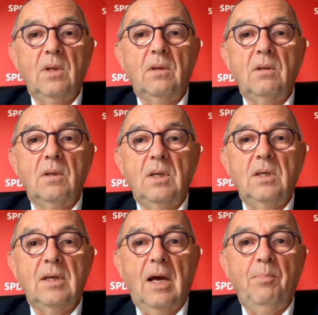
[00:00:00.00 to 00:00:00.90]
Äh,
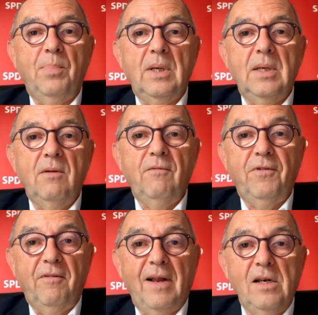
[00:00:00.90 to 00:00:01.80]
ich habe in
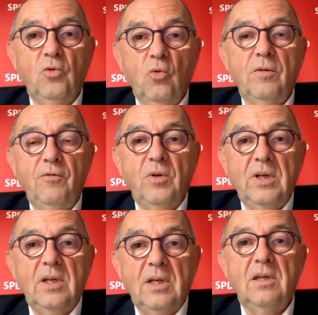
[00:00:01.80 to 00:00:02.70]
Verwaltungen, für
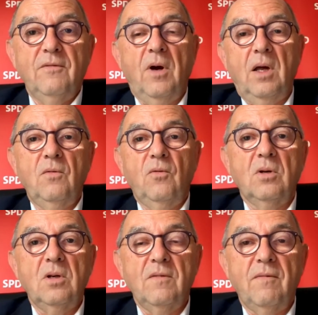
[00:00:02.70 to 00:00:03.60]
die ich
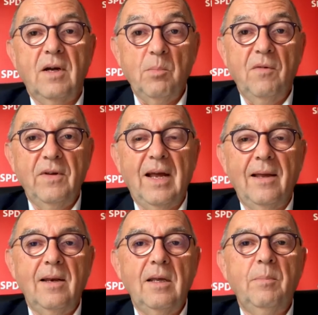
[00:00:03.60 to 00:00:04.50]
verantwortlich immer wieder
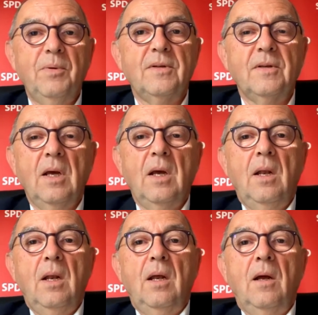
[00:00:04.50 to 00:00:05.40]
erlebt,
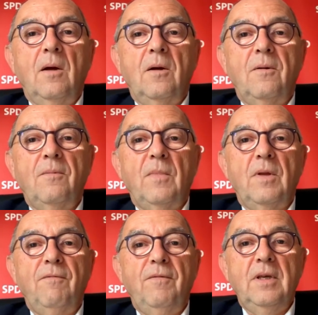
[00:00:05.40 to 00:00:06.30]
äh,
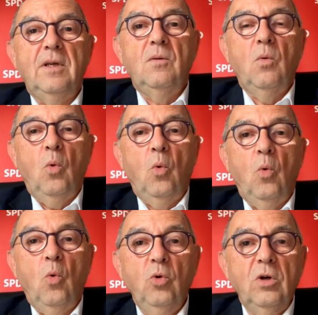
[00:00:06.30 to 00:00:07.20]
wie
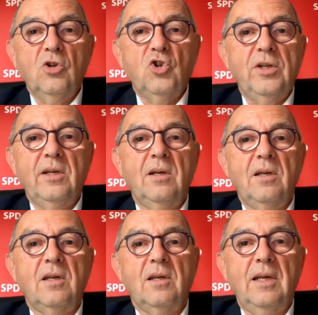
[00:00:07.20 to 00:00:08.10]

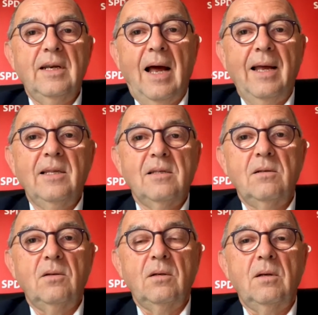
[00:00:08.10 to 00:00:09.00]
unterschiedlich in
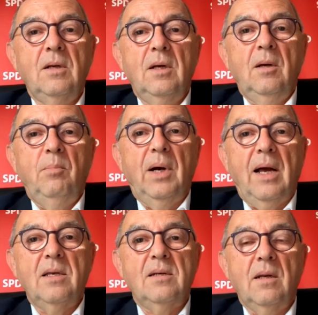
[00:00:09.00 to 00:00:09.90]
einzelnen
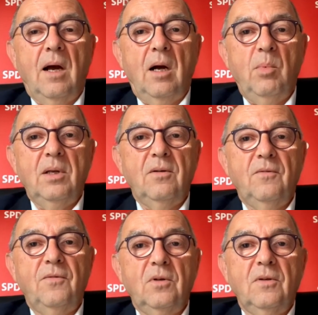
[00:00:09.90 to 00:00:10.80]
Bereichen
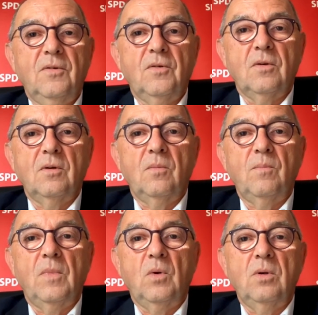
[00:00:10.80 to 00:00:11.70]
gearbeitet wird.
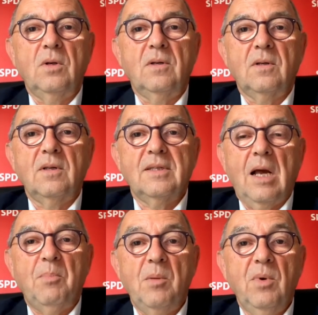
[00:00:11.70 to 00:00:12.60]
und es
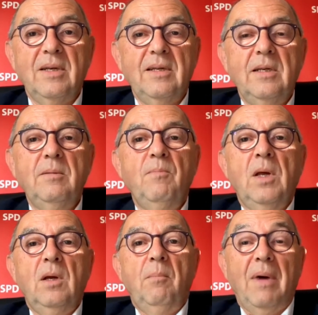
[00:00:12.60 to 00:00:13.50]
gab immer die,
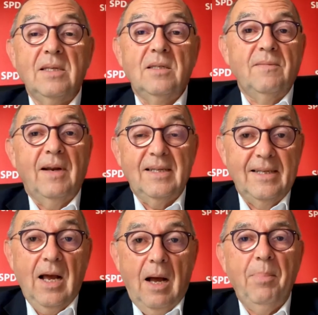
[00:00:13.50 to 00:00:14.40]
meistens war das
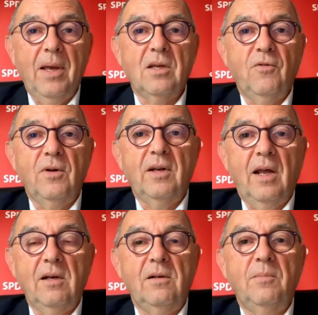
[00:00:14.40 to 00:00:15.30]
sehr abhängig von den
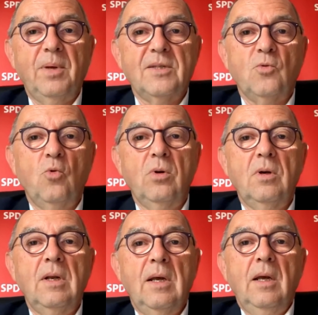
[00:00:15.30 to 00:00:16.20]
handelnden
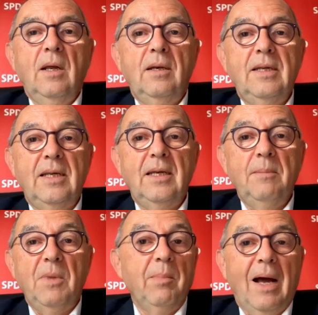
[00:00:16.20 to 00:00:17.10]
Personen, die
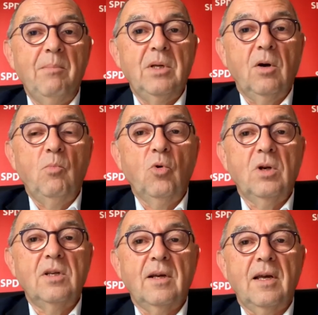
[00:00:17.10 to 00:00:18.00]
in, im Rahmen ihrer
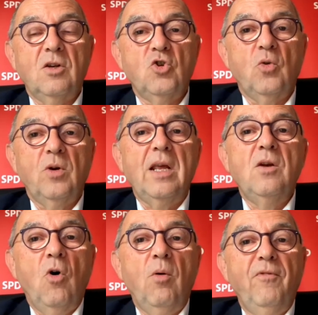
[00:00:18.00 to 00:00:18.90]
Möglichkeiten schon
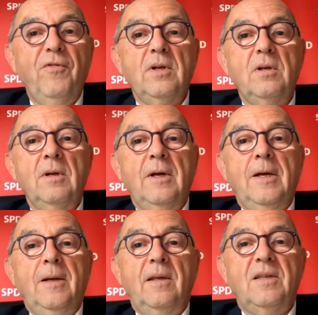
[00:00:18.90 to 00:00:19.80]
enorm viel,
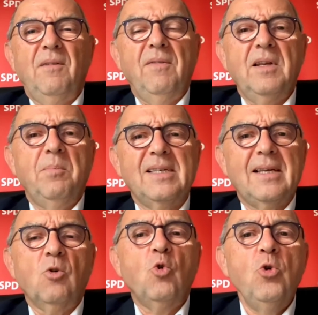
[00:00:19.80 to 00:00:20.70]
ich will nicht mal
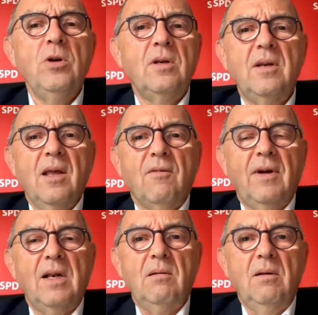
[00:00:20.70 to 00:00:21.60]
sagen Kundennähe,
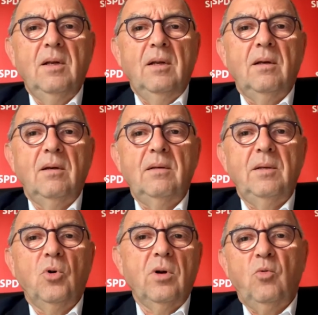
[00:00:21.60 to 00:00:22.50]
weil äh, die
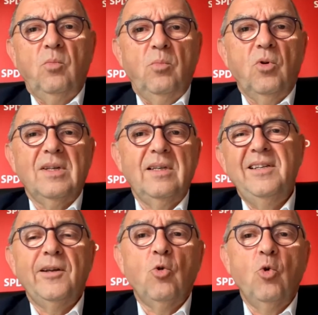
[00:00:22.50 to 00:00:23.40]
Bürgerinnen und Bürger sind
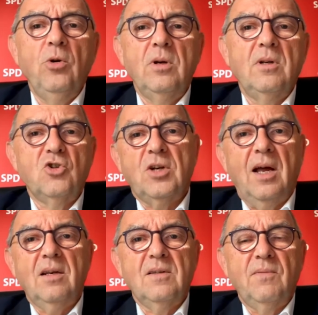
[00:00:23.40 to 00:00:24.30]
nicht die Kunden des
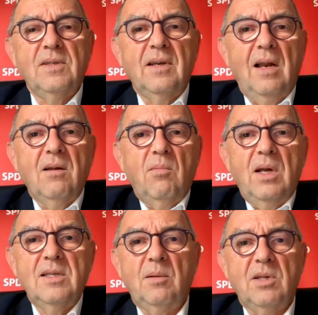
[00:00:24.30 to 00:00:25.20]
Staates, wir sind alle
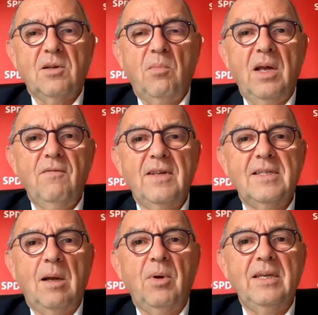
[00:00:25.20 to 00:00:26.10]
gemeinsam das
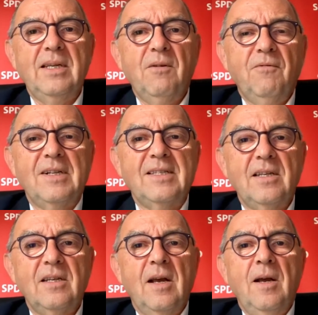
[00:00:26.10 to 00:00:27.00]
Gemeinwesen, aber die jedenfalls
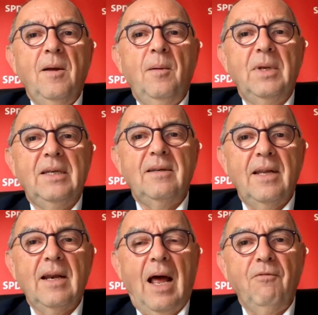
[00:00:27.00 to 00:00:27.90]
sich mit
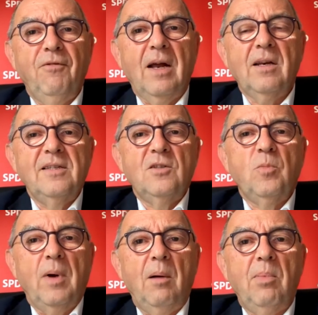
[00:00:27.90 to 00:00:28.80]
den Anfragen, die sie
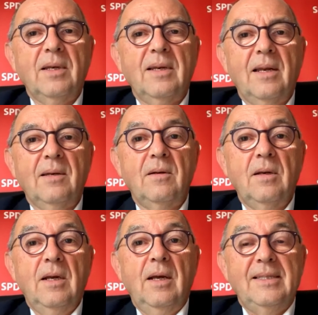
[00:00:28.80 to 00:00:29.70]
zu bearbeiten
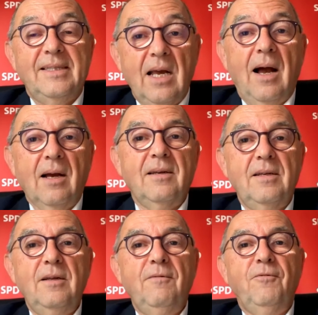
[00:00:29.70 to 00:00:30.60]
hatten, sehr
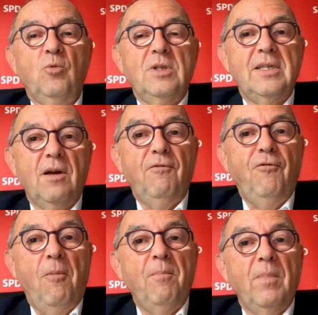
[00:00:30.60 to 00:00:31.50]
aktiv und sehr
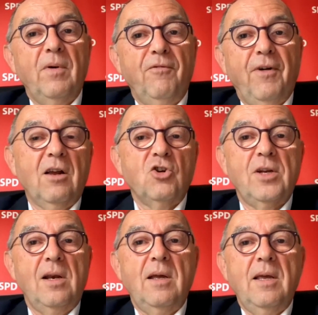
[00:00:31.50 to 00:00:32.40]
vom
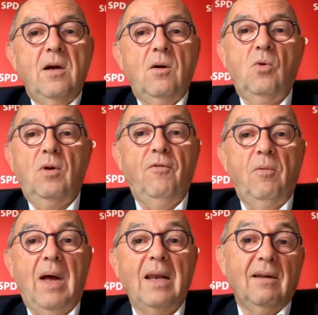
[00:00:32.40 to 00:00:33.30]
Fragesteller her oder
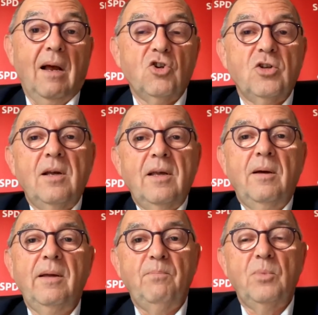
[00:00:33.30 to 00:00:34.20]
vom Antragsteller
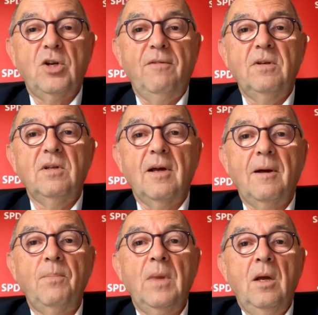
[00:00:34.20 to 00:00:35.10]
her beschäftigt
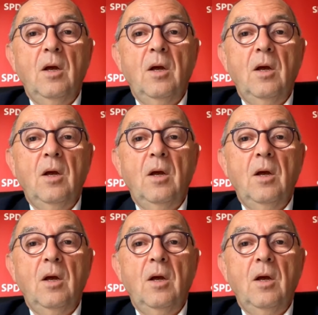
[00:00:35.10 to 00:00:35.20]
haben.